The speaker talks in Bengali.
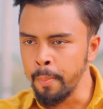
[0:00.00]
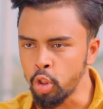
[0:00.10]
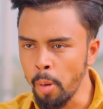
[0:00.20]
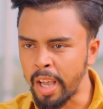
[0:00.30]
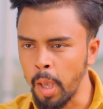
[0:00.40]
আমি
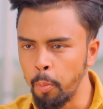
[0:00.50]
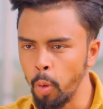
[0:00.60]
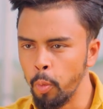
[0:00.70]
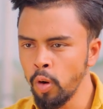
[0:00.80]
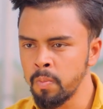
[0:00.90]
তোমাকে
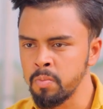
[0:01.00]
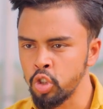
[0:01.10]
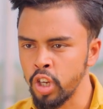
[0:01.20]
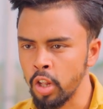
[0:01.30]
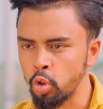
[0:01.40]
বলবো
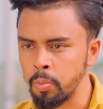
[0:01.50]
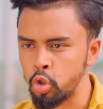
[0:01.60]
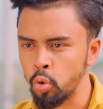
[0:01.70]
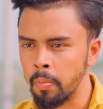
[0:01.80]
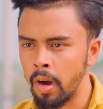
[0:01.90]
সেটা তুমি
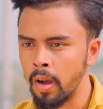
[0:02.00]
শুনবা